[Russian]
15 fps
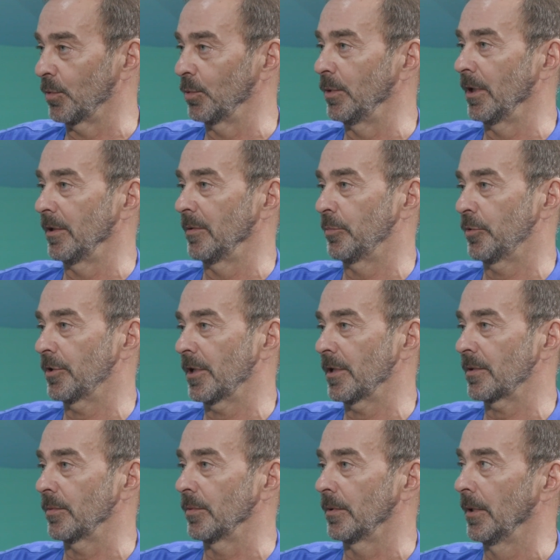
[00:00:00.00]
куда они
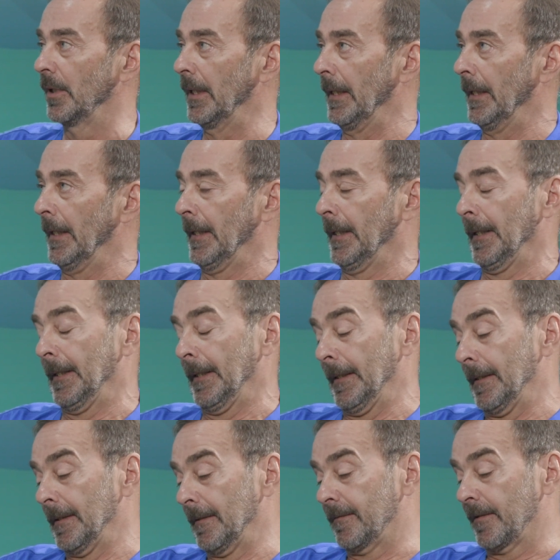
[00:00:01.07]
путешествуют,
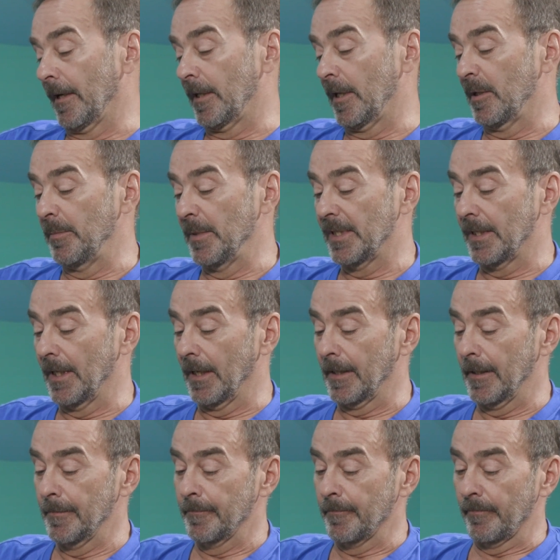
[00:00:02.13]
э, в каких
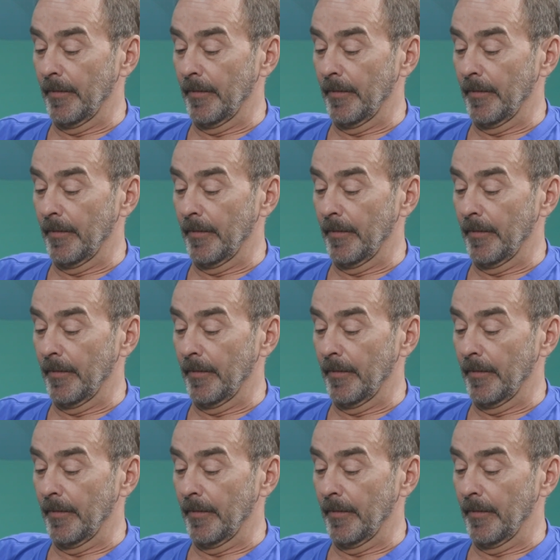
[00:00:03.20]
местах.